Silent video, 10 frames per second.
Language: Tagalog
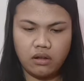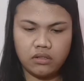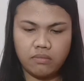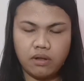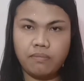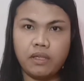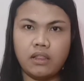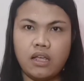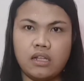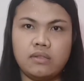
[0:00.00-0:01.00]
Lakas na naka
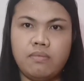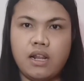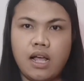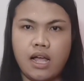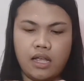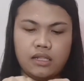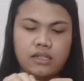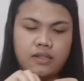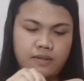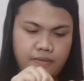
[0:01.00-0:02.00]
BTS nil
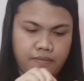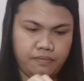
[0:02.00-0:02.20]
guys.